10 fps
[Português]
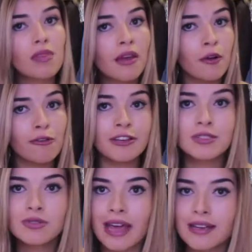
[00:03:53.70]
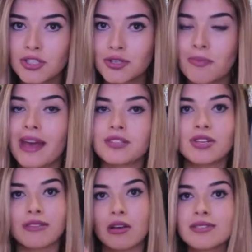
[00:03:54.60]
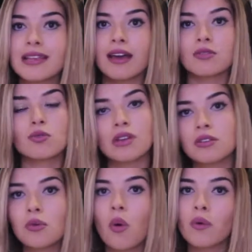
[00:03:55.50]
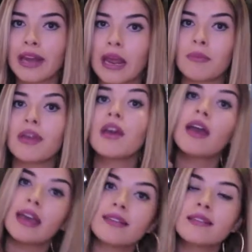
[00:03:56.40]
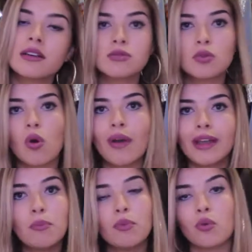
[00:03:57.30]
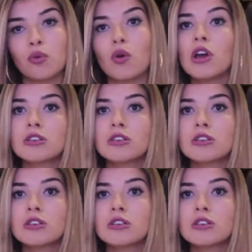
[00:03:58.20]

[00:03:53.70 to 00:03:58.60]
Eu fiz o teste de mecha, deu certo, tanto com o creme e tanto com ele puro.